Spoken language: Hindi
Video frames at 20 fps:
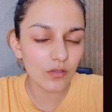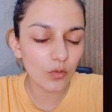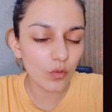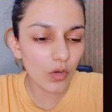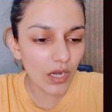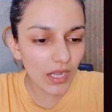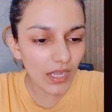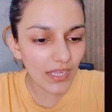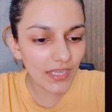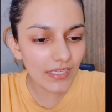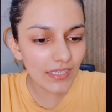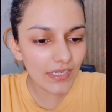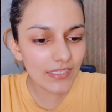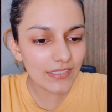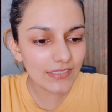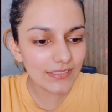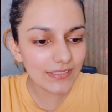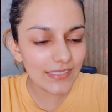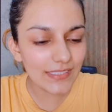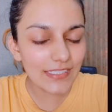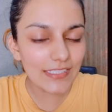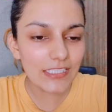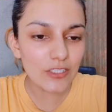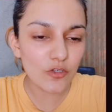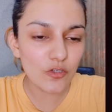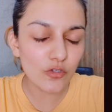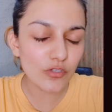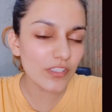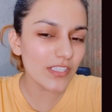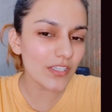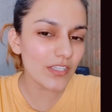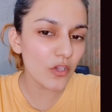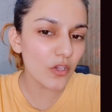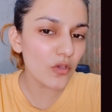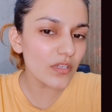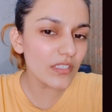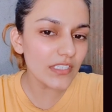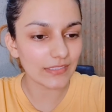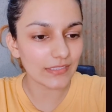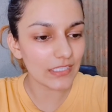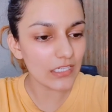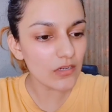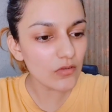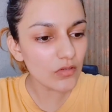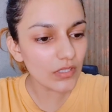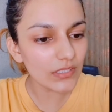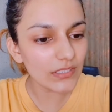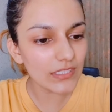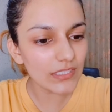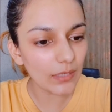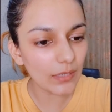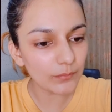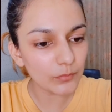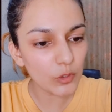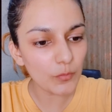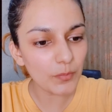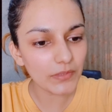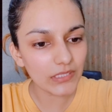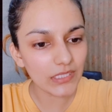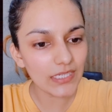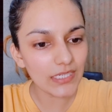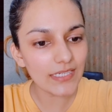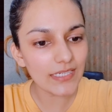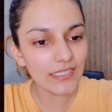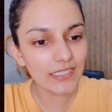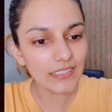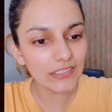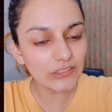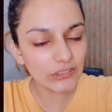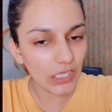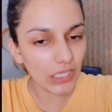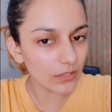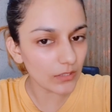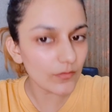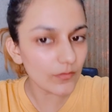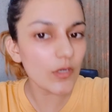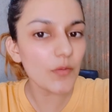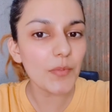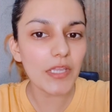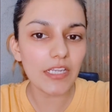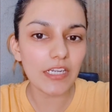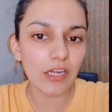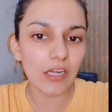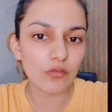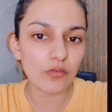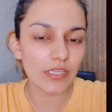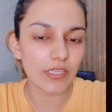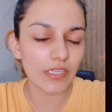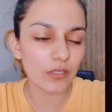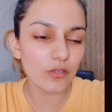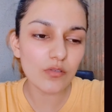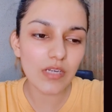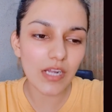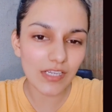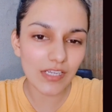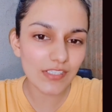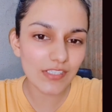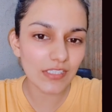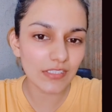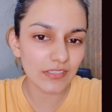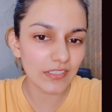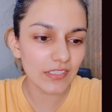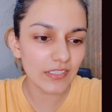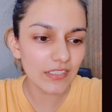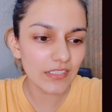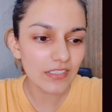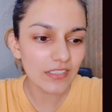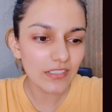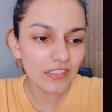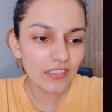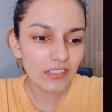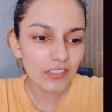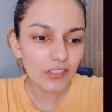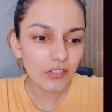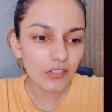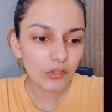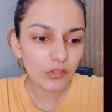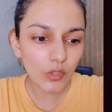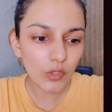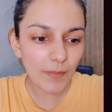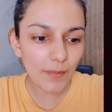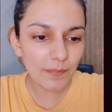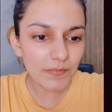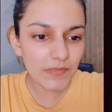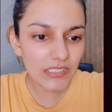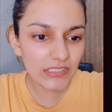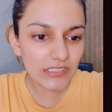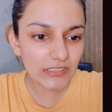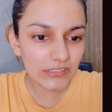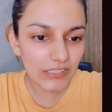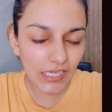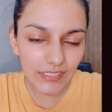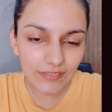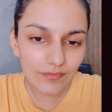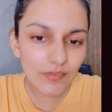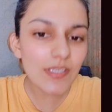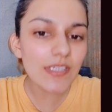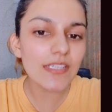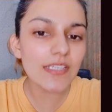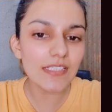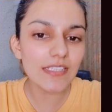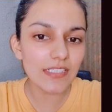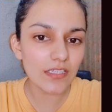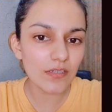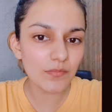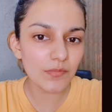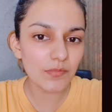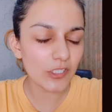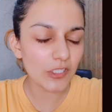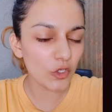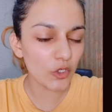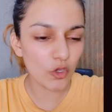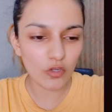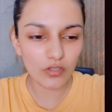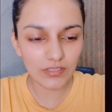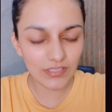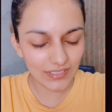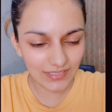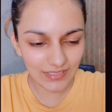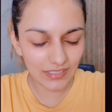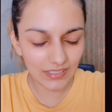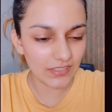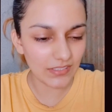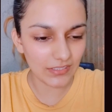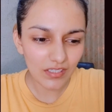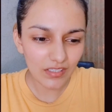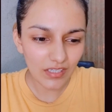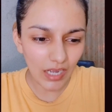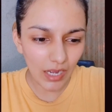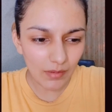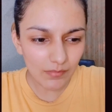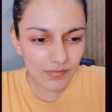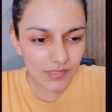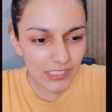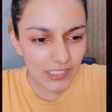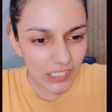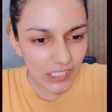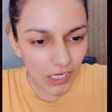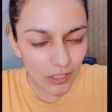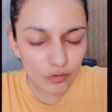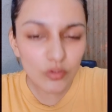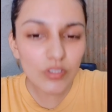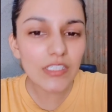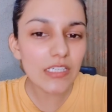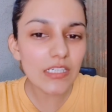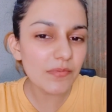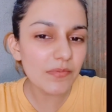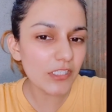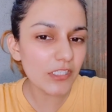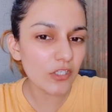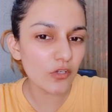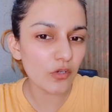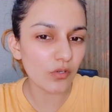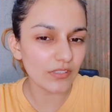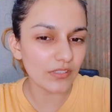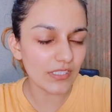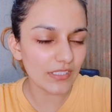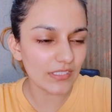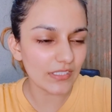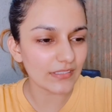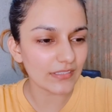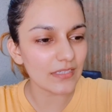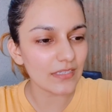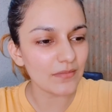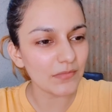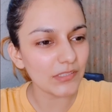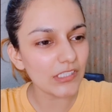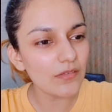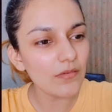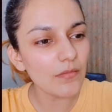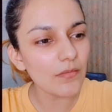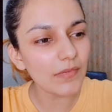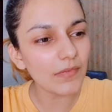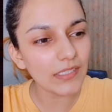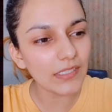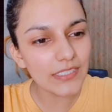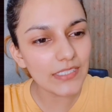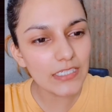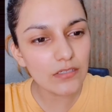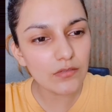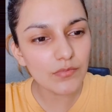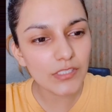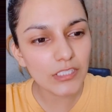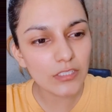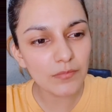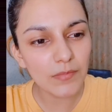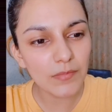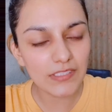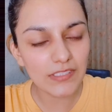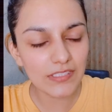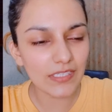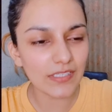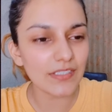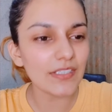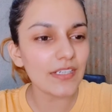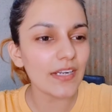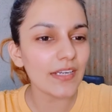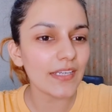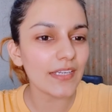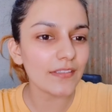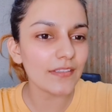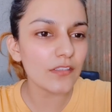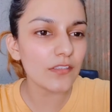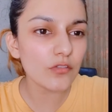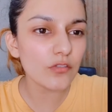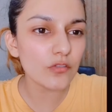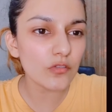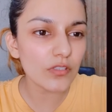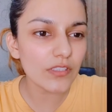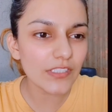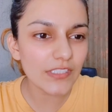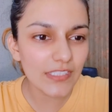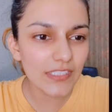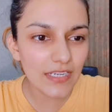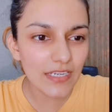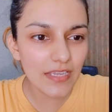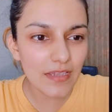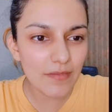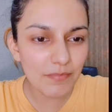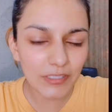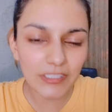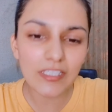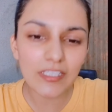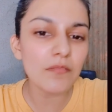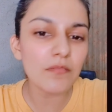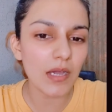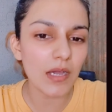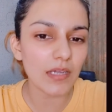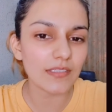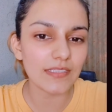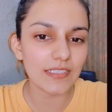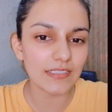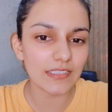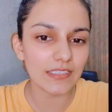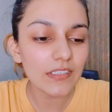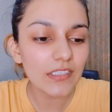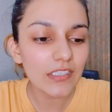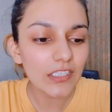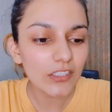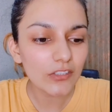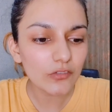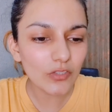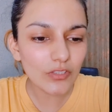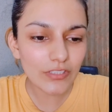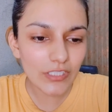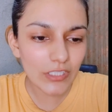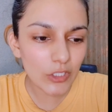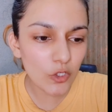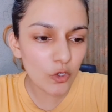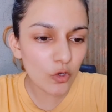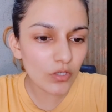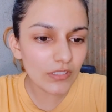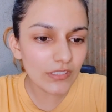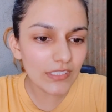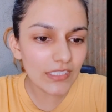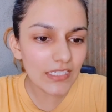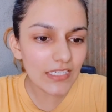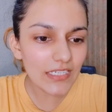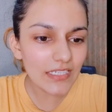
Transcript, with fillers: वाई इज देर नो सिक्योरिटी और अगर आपको पता है कि जानवर भी अलाउड हैं और आ सकते हैं तो आपने जानवर के लिए भी सिक्योरिटी नहीं रखी हम इंसानों के लिए भी सिक्योरिटी रखते हैं मतलब हमारी यूनिवर्सिटी में एक सिंगर आ गया था उसको किसी ने पत्थर मार दिया था तो सिक्योरिटी